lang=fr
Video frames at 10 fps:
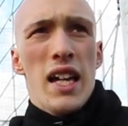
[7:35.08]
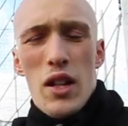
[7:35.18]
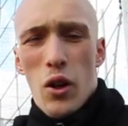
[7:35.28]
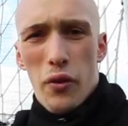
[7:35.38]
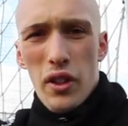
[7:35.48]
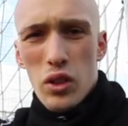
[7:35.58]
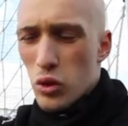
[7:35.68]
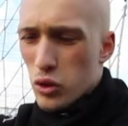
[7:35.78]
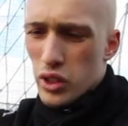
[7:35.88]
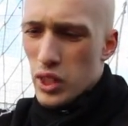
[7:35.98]
Et en fait,
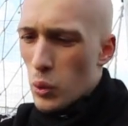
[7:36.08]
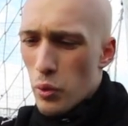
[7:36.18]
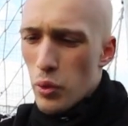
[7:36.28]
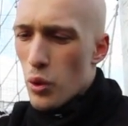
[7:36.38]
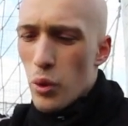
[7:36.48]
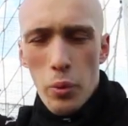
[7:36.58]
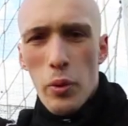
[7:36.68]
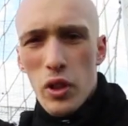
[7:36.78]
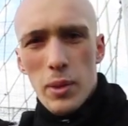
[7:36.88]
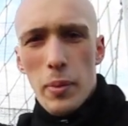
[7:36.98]
non, tranquille, on peut, peut
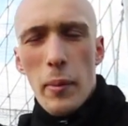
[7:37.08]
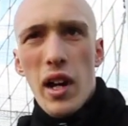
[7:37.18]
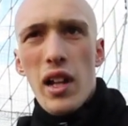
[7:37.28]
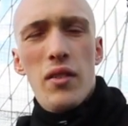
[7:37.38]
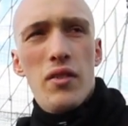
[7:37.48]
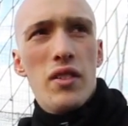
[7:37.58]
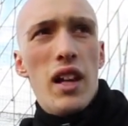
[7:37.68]
boxer pas mal.